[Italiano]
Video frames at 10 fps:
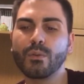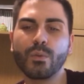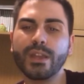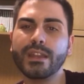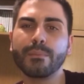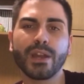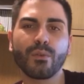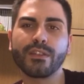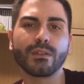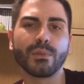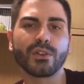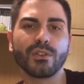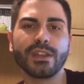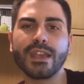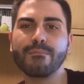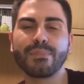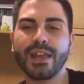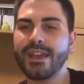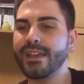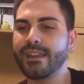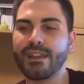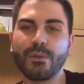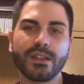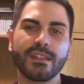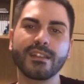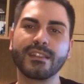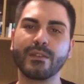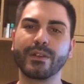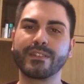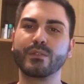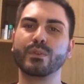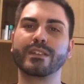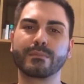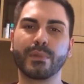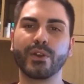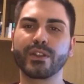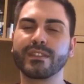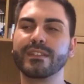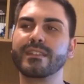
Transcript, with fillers: quindi per questo porto i gameplay riguardanti questi due sport,